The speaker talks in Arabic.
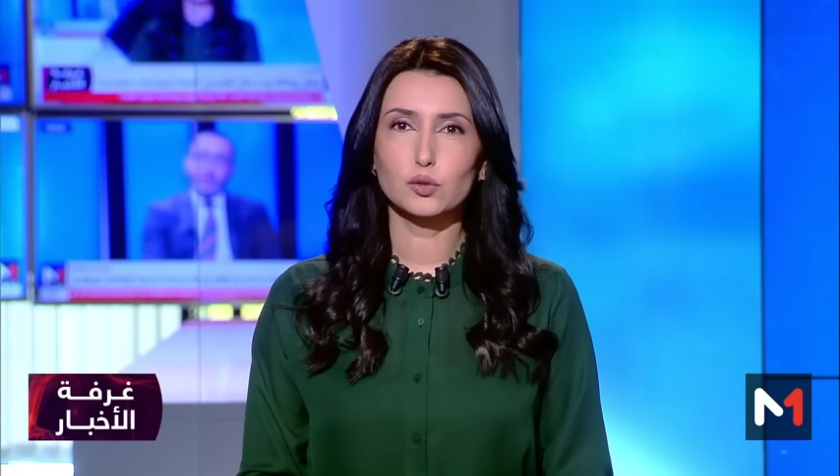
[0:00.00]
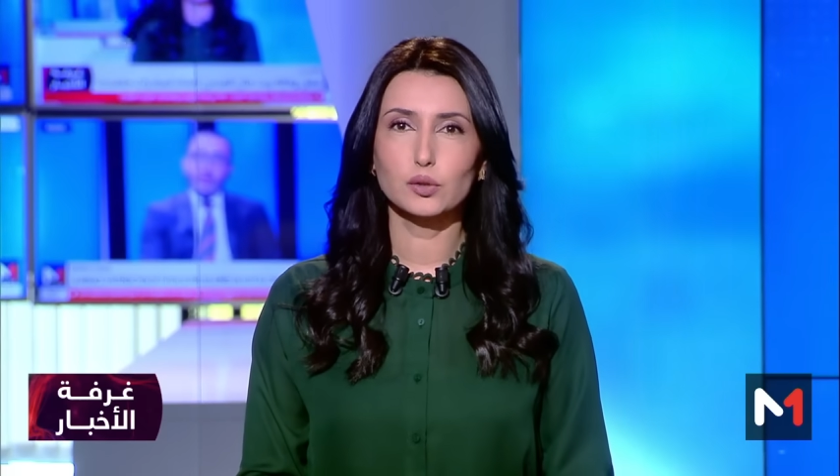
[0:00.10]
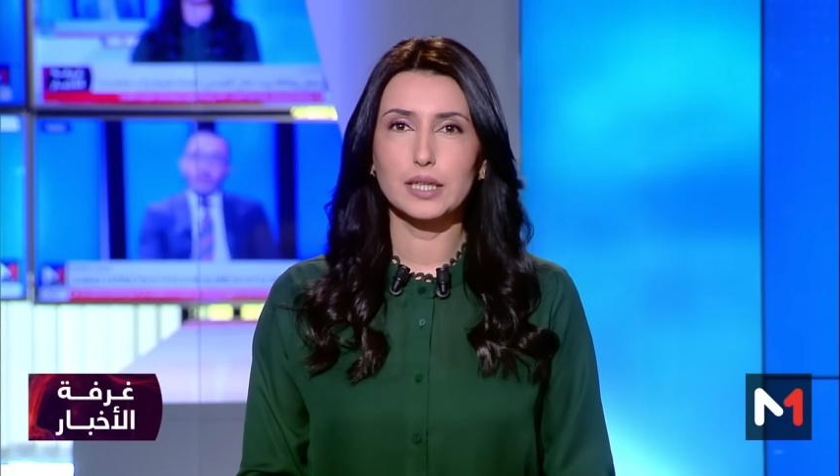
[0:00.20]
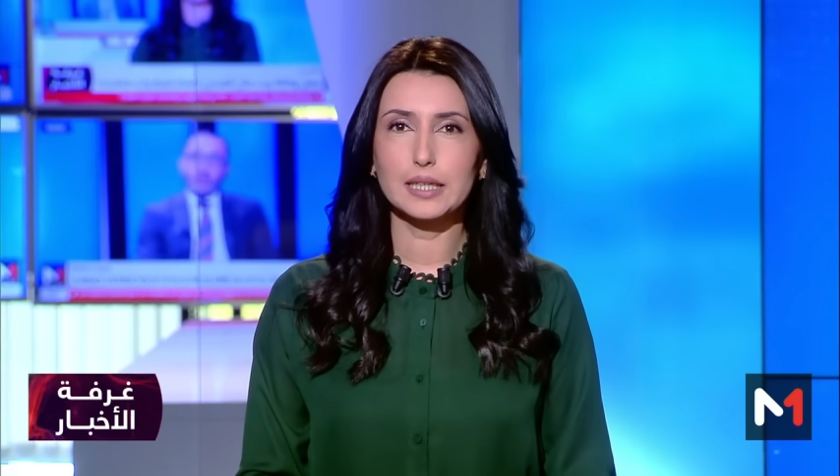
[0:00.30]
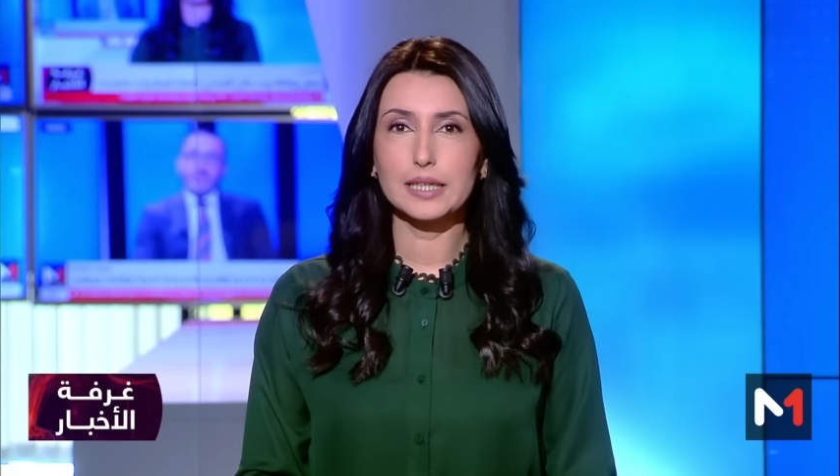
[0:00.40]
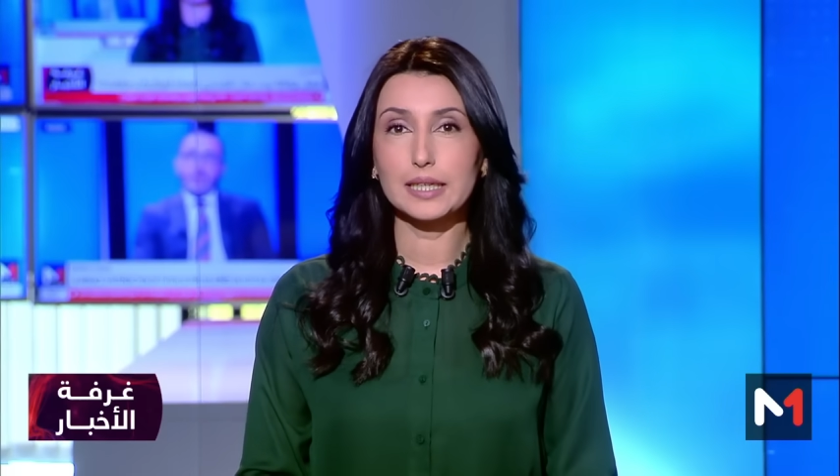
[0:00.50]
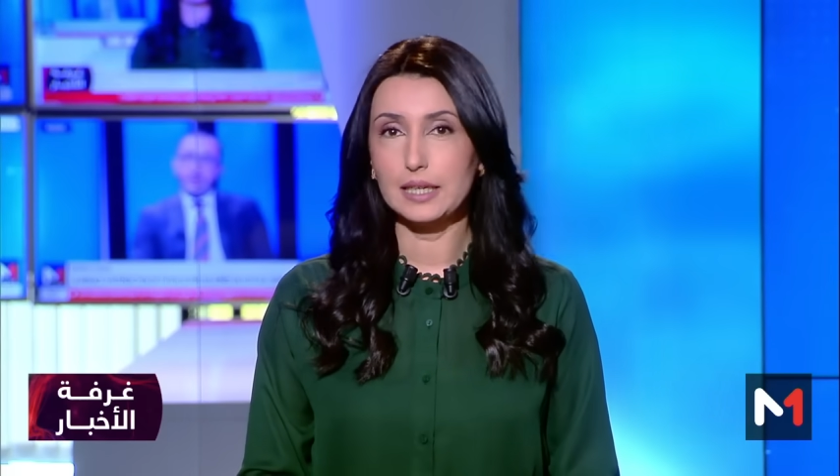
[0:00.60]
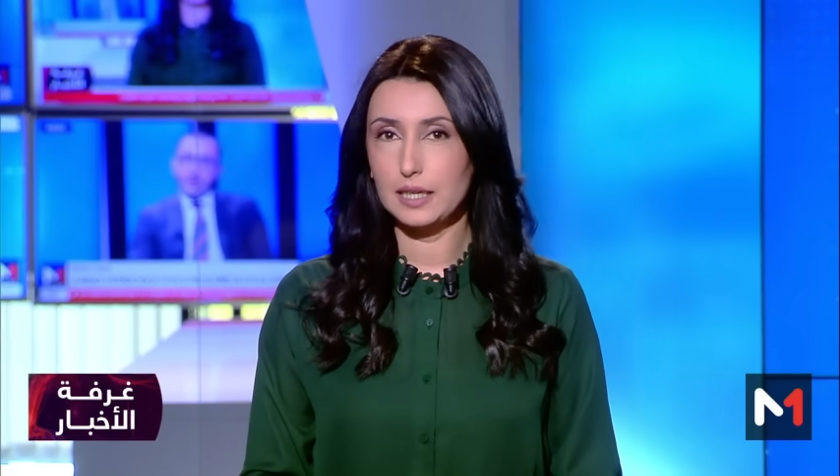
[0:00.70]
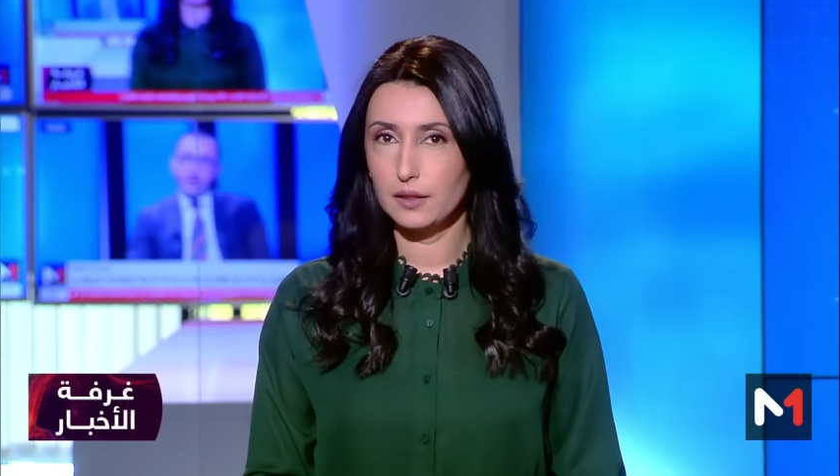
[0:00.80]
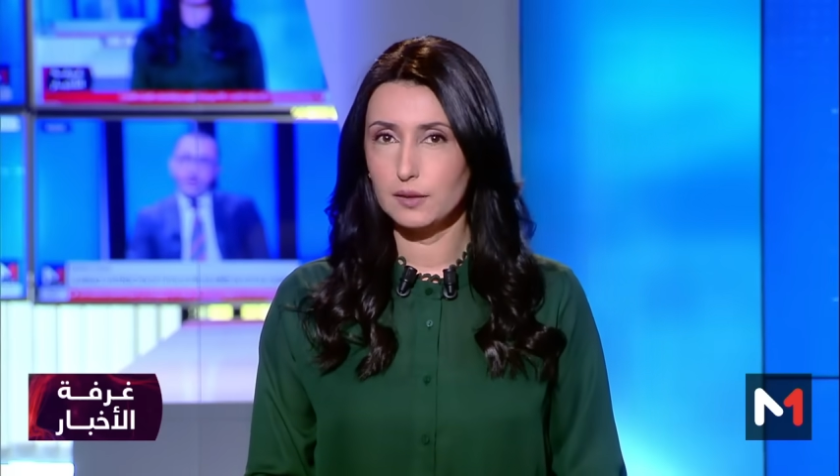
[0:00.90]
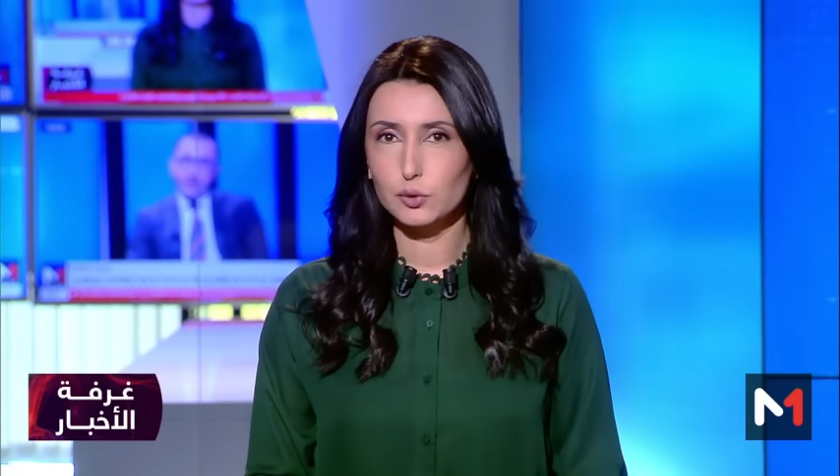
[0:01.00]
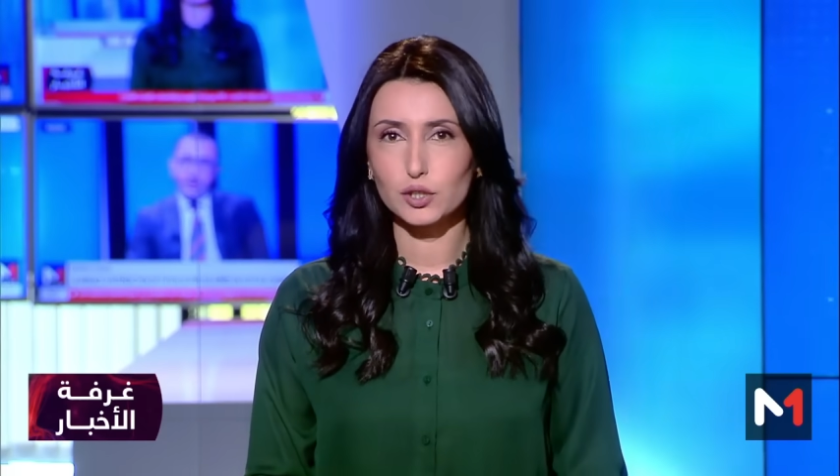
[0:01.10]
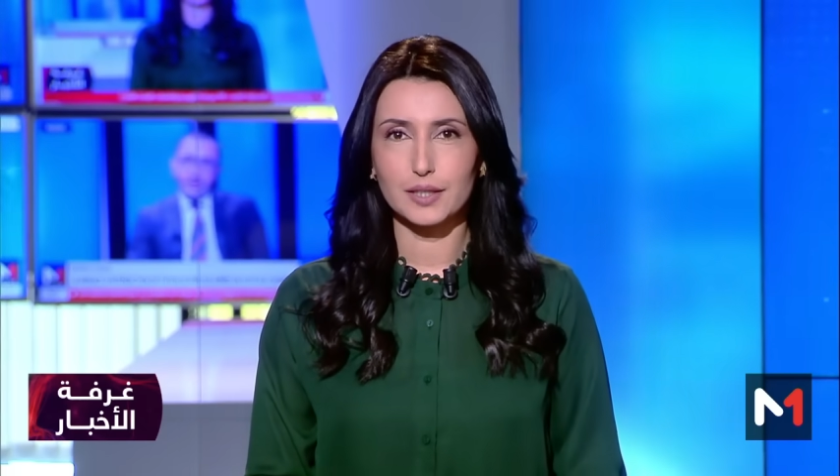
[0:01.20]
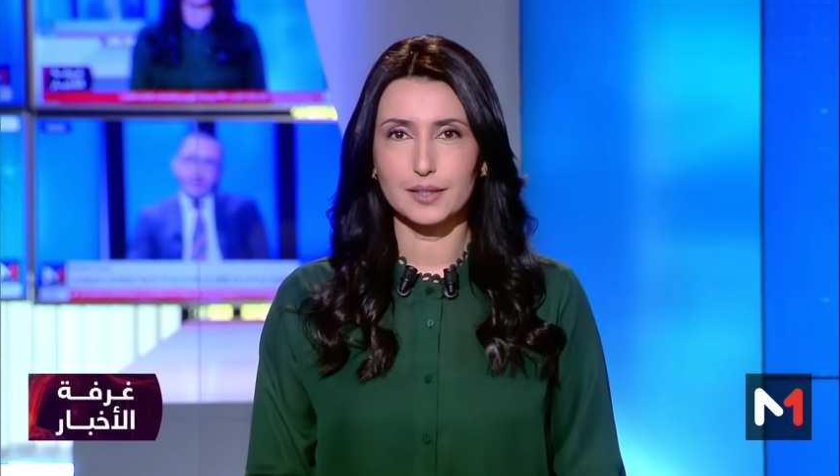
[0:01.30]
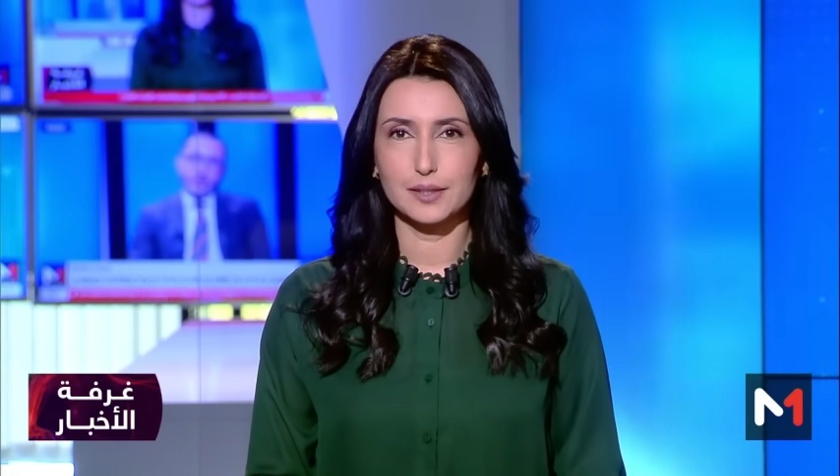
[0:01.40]
شكرا لك على هذه
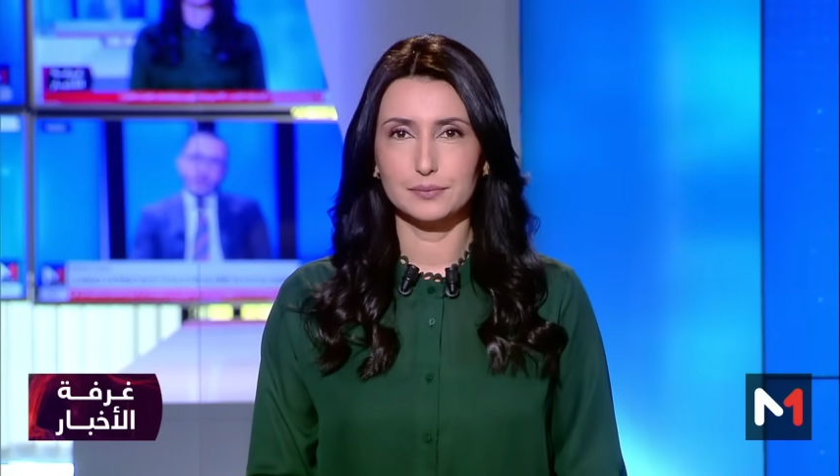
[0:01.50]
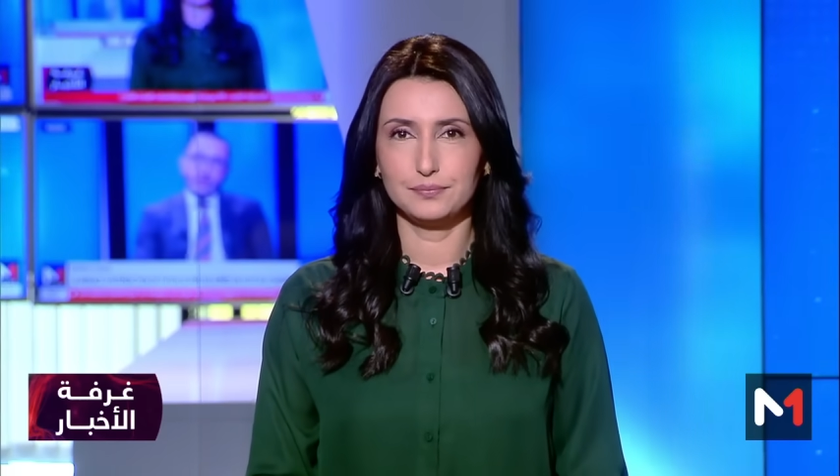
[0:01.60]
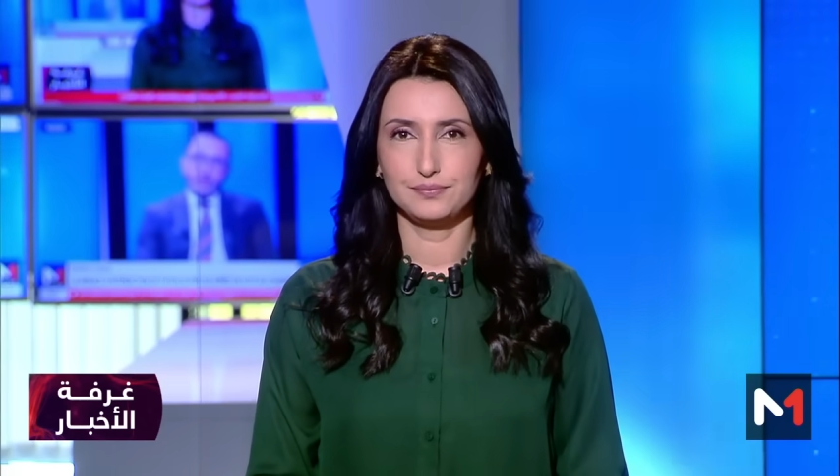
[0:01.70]
المشاركه